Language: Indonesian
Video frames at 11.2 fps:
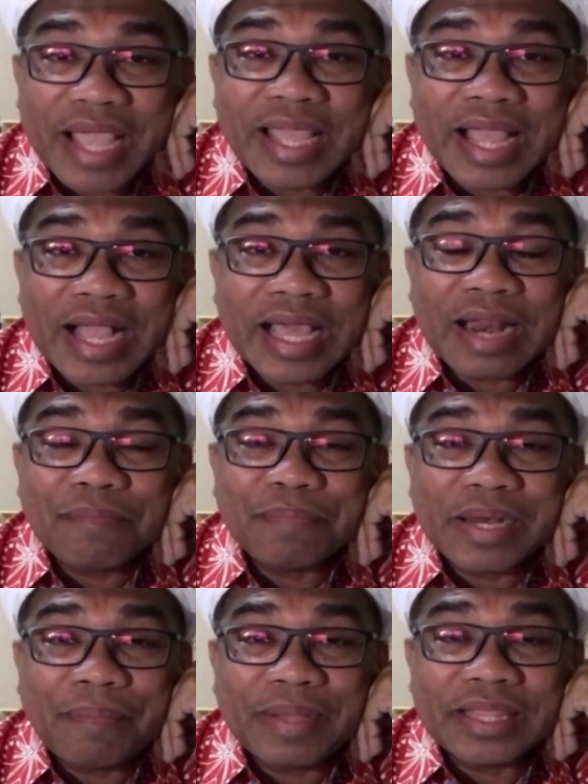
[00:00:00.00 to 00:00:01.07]
dengan biaya
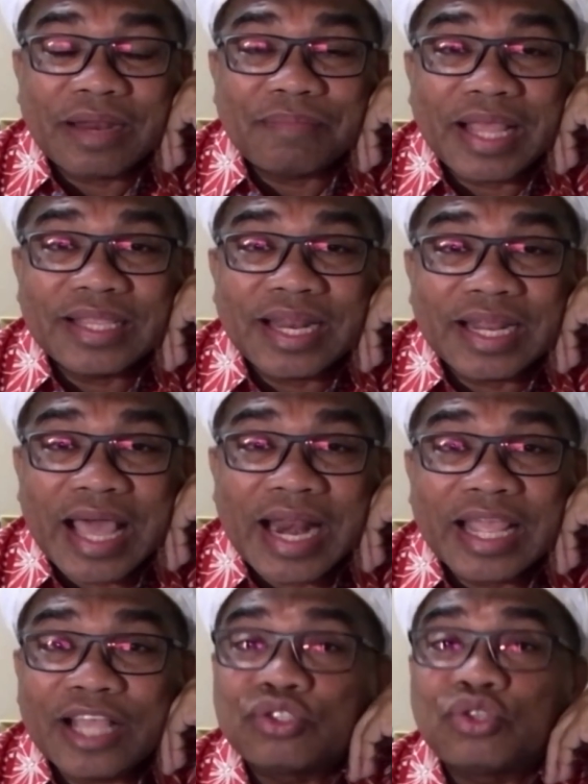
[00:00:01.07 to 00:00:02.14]
anggaran pendapatan belanja
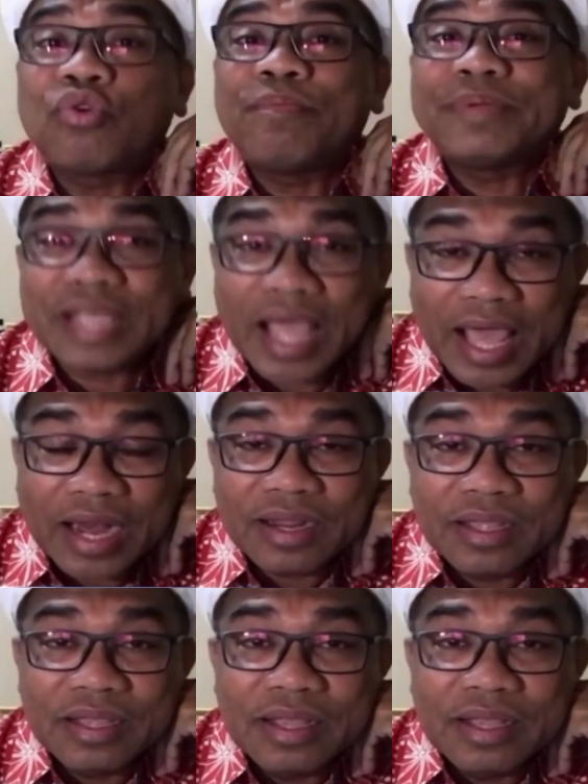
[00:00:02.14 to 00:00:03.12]
negara yang cukup besar.